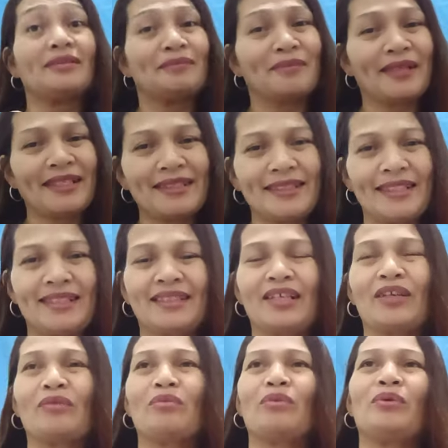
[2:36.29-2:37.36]
blessings sa
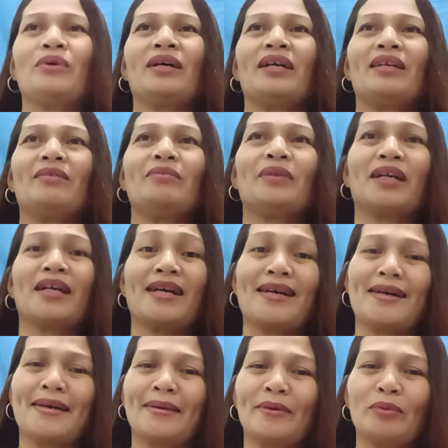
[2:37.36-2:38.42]
aking buhay,
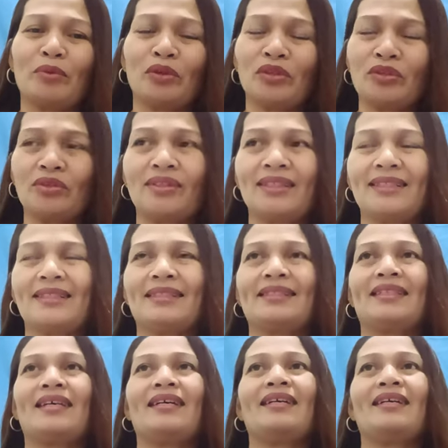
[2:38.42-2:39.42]
mga opportunities na